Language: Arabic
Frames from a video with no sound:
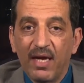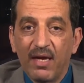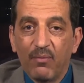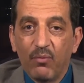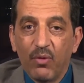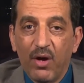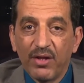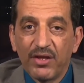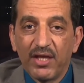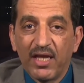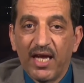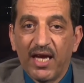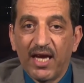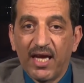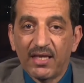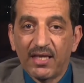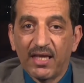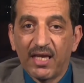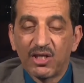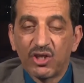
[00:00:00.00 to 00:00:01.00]
معضله
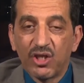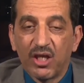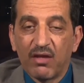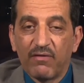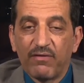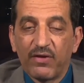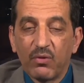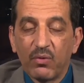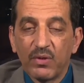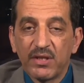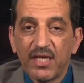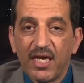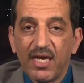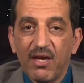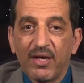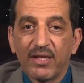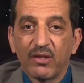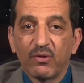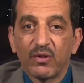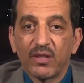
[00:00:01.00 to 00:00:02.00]
خطيره جدا في تونس
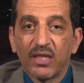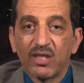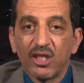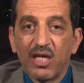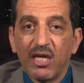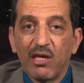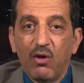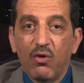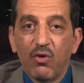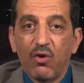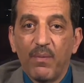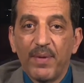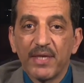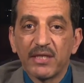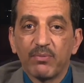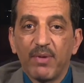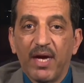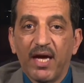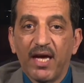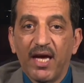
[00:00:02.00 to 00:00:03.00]
اي انه تشكيل الحكومه
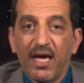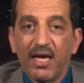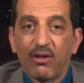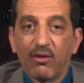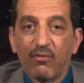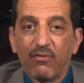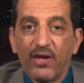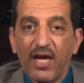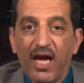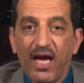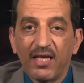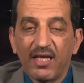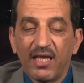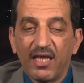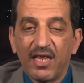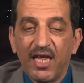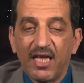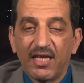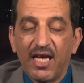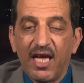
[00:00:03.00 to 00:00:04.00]
اصبح غايه في حد
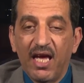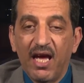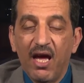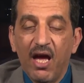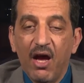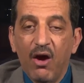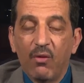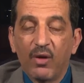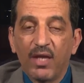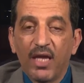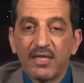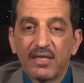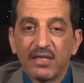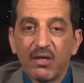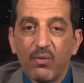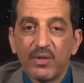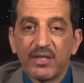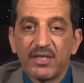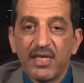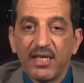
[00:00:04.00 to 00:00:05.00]
ذاته وسيلتها وليس
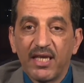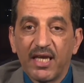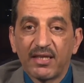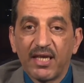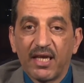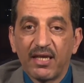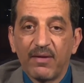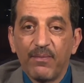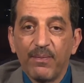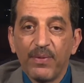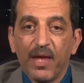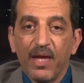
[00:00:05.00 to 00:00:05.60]
وسيلة